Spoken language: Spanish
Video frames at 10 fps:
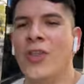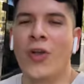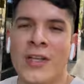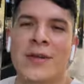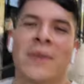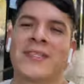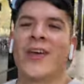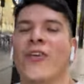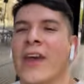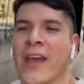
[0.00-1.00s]
les ha
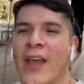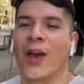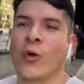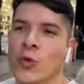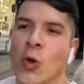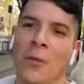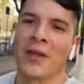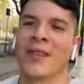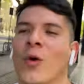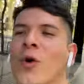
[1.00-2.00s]
pasado que
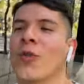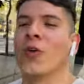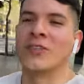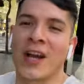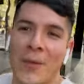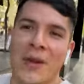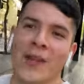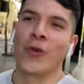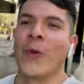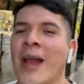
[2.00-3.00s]
usualmente cuando están
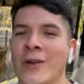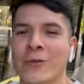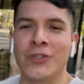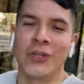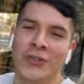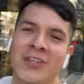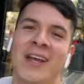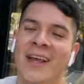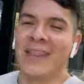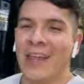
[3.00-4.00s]
caminando ven anuncios
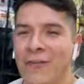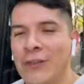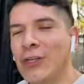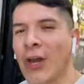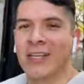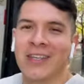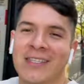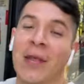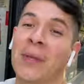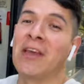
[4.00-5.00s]
de edificios que dicen
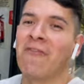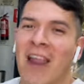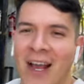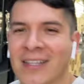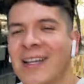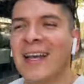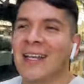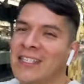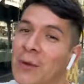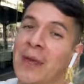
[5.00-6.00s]
se vende flats,
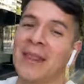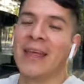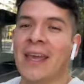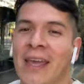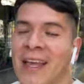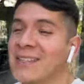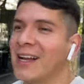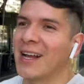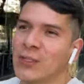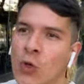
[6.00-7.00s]
se vende en este
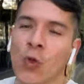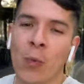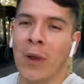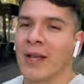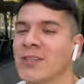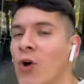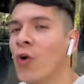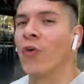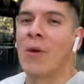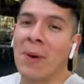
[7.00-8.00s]
caso duplex
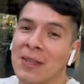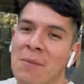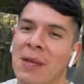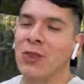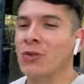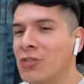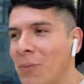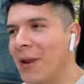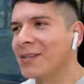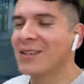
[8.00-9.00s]
o departamentos
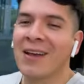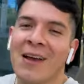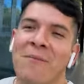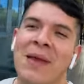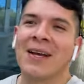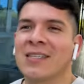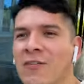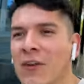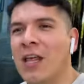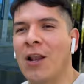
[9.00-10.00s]
triplex? Mira hasta el
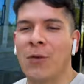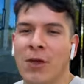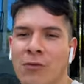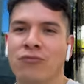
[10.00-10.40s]
final del video.